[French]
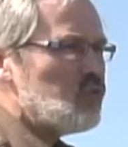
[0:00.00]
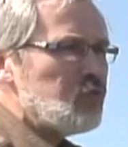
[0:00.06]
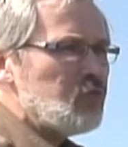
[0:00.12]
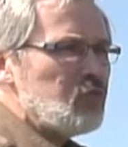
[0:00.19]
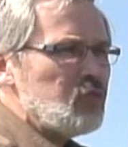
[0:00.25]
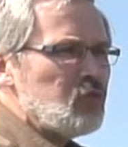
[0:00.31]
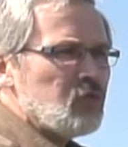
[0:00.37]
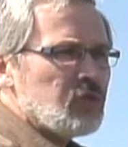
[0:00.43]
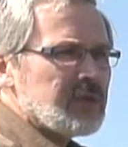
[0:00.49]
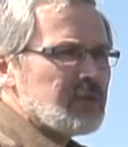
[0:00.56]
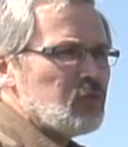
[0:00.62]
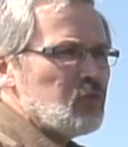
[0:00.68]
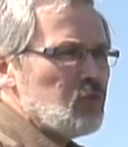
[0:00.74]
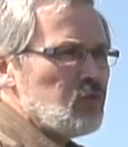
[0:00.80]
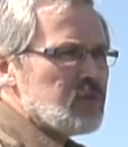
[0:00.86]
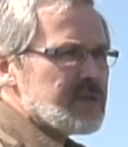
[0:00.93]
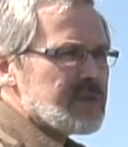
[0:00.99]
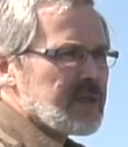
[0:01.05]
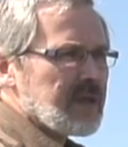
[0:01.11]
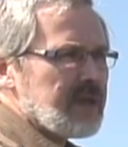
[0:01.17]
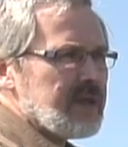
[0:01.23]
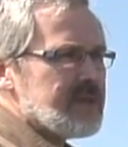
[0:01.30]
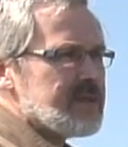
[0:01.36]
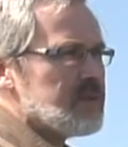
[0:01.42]
12,
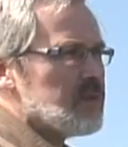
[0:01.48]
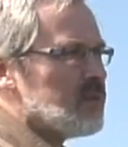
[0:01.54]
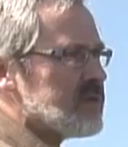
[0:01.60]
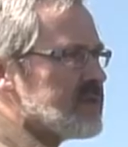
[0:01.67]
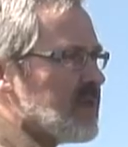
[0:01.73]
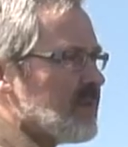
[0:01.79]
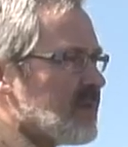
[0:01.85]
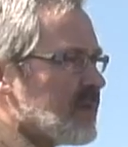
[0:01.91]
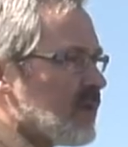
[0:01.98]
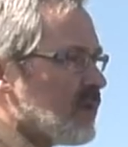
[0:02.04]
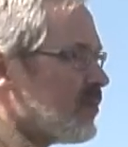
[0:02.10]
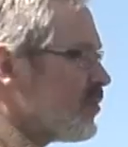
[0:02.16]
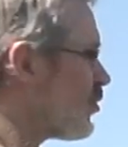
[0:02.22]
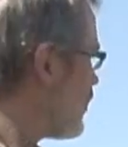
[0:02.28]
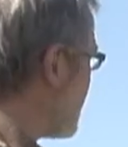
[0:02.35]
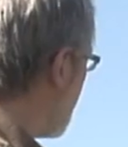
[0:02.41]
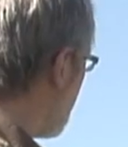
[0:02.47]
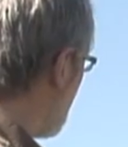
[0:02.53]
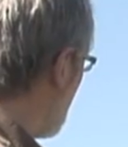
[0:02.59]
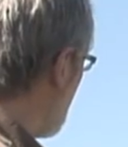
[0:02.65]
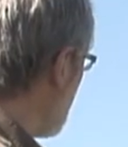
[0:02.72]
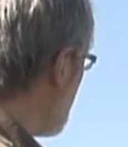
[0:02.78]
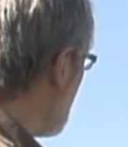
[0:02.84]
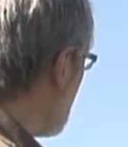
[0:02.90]
13 euh, septembre
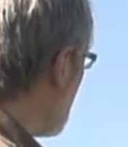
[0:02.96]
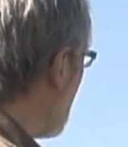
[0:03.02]
14,